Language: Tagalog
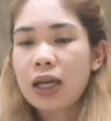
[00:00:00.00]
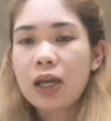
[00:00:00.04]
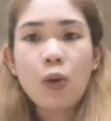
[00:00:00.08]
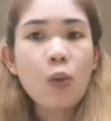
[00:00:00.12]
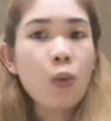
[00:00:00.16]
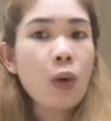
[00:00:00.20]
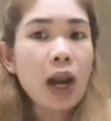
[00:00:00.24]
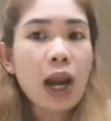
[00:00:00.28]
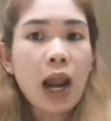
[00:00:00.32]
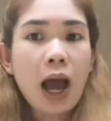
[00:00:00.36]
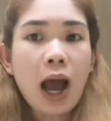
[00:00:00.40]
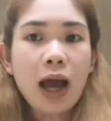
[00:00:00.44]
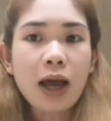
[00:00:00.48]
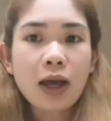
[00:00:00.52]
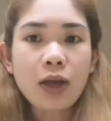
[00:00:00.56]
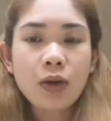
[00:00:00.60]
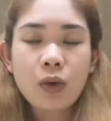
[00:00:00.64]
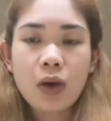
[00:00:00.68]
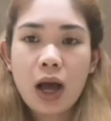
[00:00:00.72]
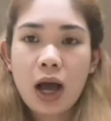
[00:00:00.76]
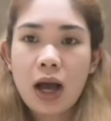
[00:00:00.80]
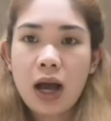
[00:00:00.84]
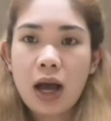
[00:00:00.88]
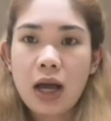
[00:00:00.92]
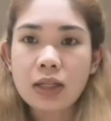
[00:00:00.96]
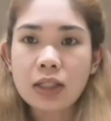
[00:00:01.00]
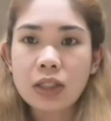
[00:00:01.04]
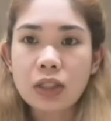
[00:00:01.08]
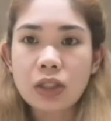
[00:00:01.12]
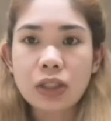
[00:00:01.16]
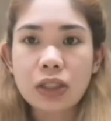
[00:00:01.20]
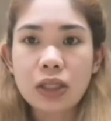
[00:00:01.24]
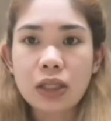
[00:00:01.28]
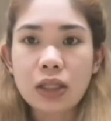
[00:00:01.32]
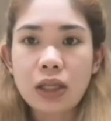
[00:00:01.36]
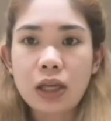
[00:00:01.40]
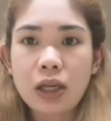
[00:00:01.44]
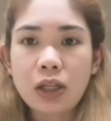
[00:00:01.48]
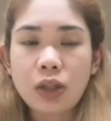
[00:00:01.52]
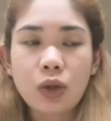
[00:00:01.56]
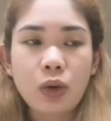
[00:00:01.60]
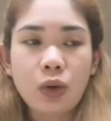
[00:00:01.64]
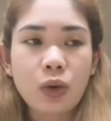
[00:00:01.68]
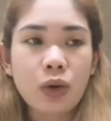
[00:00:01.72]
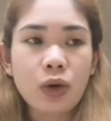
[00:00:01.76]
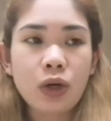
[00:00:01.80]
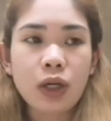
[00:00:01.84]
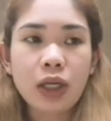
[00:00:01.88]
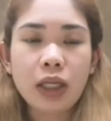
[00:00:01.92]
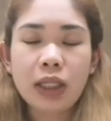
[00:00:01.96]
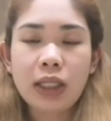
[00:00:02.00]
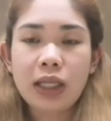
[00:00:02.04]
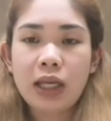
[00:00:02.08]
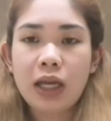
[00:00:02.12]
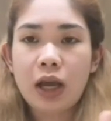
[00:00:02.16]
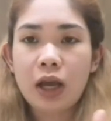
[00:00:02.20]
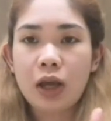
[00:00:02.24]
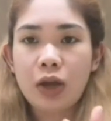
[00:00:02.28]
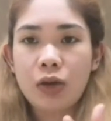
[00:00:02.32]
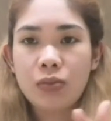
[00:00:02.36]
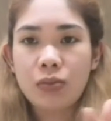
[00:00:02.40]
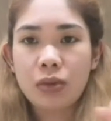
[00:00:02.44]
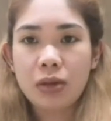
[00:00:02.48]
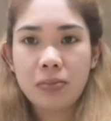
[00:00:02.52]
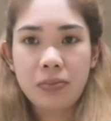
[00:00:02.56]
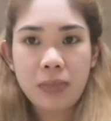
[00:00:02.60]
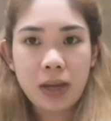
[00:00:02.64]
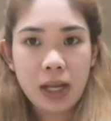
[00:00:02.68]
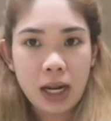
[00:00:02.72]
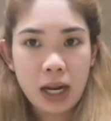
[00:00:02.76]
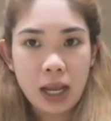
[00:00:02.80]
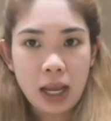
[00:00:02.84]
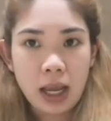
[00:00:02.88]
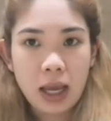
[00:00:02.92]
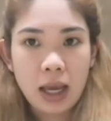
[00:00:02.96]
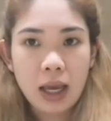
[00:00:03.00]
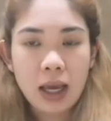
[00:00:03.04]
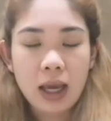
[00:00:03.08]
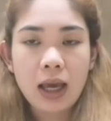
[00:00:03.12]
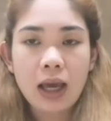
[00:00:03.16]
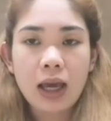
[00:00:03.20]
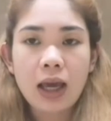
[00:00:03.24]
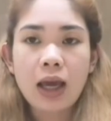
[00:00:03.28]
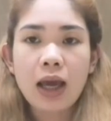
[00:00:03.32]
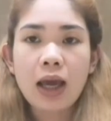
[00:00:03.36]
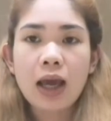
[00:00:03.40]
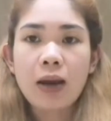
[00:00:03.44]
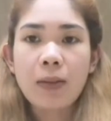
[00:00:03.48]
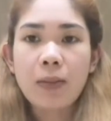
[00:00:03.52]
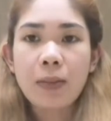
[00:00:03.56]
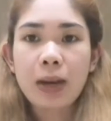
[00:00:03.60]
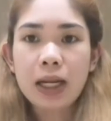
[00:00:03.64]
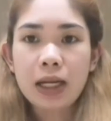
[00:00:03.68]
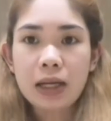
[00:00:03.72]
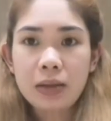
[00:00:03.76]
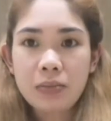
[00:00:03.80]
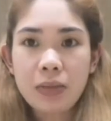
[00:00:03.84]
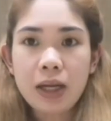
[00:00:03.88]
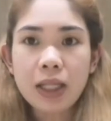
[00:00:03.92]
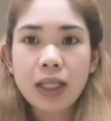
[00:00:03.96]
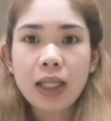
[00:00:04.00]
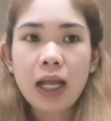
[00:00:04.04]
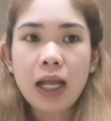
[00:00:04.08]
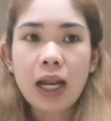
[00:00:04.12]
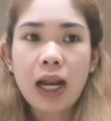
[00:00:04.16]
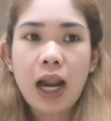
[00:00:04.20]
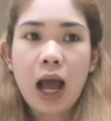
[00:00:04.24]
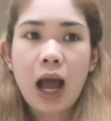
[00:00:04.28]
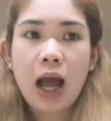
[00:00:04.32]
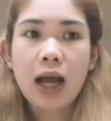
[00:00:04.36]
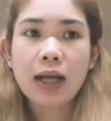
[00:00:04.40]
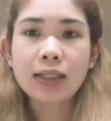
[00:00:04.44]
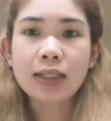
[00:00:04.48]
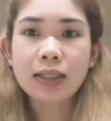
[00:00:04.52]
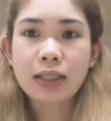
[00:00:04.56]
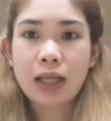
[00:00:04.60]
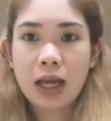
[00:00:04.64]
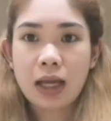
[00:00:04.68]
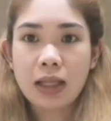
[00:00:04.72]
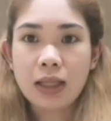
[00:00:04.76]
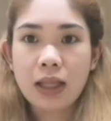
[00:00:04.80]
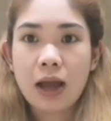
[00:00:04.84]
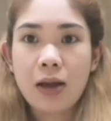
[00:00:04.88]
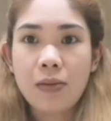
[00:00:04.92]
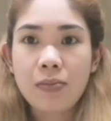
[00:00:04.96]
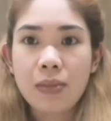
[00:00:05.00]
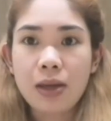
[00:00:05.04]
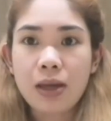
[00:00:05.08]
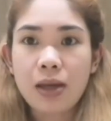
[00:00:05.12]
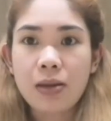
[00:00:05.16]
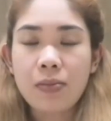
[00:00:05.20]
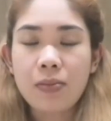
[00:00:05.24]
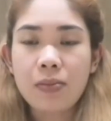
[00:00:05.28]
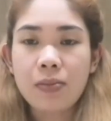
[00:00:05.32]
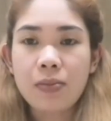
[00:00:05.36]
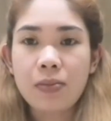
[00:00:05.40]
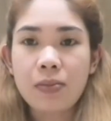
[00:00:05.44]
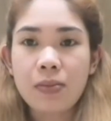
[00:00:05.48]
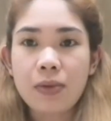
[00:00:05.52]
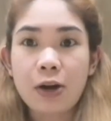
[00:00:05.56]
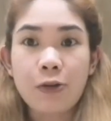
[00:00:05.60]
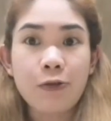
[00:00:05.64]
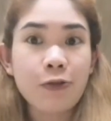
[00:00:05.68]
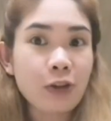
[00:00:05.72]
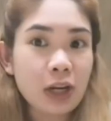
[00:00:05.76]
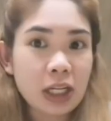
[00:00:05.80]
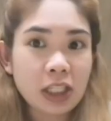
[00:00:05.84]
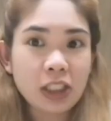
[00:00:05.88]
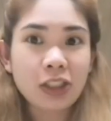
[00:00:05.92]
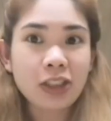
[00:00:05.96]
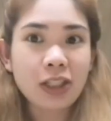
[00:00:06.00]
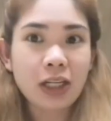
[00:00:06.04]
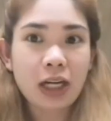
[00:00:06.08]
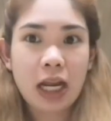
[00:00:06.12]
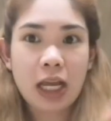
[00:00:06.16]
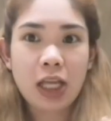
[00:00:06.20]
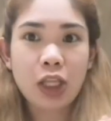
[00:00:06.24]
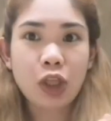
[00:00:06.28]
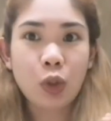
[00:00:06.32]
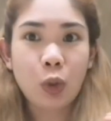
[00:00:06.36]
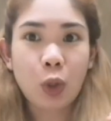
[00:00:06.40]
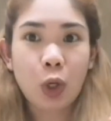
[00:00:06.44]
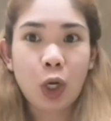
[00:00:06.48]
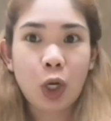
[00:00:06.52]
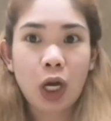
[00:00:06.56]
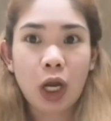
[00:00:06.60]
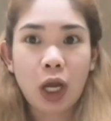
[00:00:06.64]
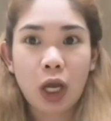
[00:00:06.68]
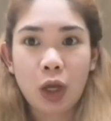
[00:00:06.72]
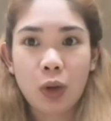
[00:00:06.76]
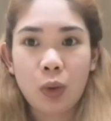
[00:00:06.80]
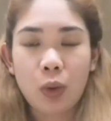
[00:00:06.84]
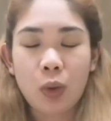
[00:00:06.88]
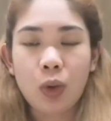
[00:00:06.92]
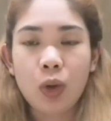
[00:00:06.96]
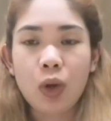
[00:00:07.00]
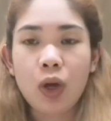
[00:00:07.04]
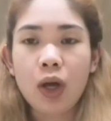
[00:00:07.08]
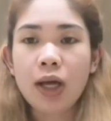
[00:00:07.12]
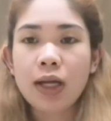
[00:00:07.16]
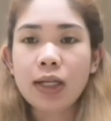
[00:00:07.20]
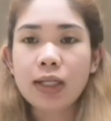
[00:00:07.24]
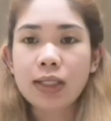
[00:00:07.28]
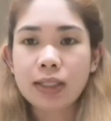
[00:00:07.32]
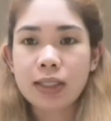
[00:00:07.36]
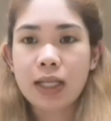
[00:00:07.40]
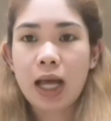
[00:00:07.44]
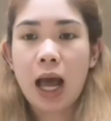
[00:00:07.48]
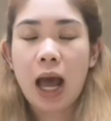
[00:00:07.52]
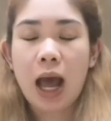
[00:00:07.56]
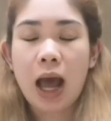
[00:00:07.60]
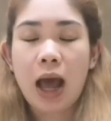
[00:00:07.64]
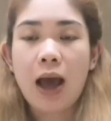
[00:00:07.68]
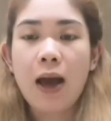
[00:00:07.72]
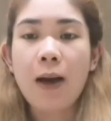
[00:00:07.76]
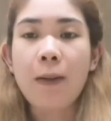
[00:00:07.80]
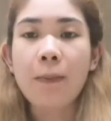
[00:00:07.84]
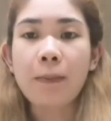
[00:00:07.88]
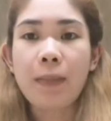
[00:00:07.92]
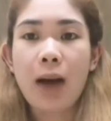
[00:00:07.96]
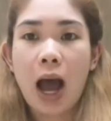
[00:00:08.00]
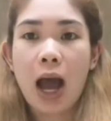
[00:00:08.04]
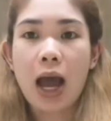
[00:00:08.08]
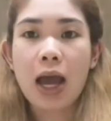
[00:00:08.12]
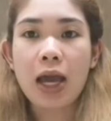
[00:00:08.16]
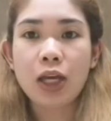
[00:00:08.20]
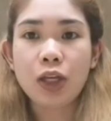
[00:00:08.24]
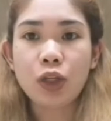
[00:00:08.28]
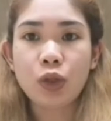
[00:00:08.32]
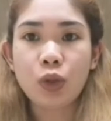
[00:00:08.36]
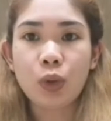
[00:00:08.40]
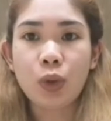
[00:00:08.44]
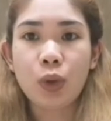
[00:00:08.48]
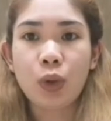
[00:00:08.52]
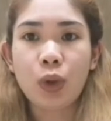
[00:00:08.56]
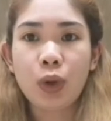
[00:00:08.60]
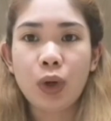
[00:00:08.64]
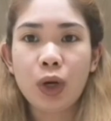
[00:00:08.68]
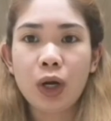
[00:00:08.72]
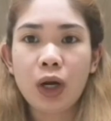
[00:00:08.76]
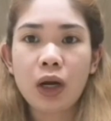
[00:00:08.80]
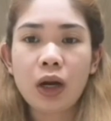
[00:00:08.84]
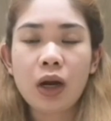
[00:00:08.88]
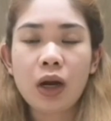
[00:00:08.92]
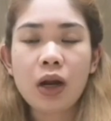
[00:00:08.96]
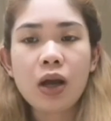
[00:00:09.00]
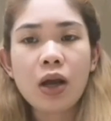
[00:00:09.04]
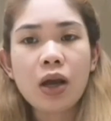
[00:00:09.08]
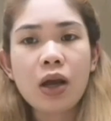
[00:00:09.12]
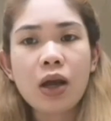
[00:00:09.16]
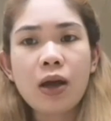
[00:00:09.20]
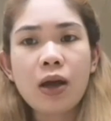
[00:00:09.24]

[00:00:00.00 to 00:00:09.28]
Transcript: wala kayong gagastusin dito, hindi kayo bibili maliban na lang sana may refrigerator kayo sa bahay nyo or